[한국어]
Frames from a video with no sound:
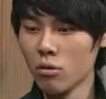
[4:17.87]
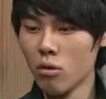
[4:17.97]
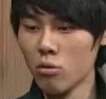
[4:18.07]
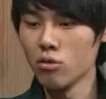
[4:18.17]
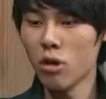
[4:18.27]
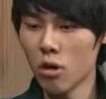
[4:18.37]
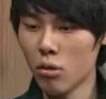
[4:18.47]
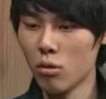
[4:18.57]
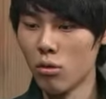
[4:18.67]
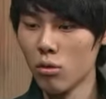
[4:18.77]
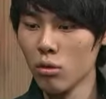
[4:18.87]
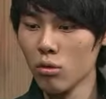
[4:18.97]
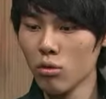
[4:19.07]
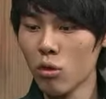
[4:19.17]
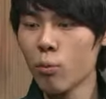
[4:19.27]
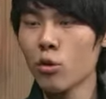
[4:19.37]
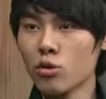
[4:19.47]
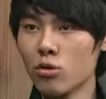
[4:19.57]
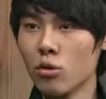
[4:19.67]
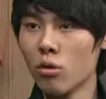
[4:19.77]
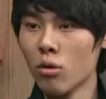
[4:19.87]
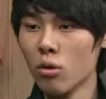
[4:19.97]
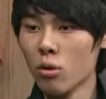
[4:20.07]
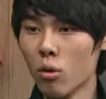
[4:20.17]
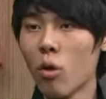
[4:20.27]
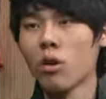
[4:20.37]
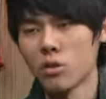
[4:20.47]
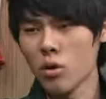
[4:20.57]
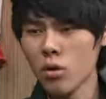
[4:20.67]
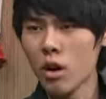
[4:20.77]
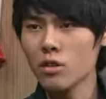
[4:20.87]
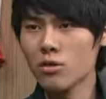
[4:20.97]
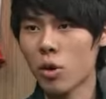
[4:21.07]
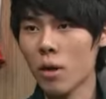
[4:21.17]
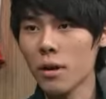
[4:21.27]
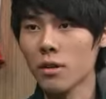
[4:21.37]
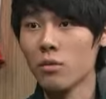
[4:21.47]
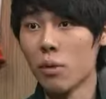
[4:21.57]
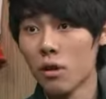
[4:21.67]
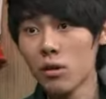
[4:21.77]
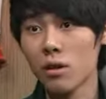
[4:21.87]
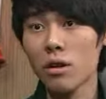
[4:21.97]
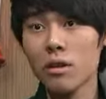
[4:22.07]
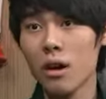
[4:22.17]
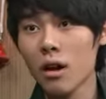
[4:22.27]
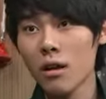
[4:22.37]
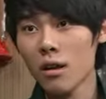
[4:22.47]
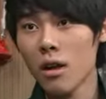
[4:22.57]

공부 잘하고 똑 부러지고 거기가 성격까지 좋아봐라 그럼 매력 있겠냐?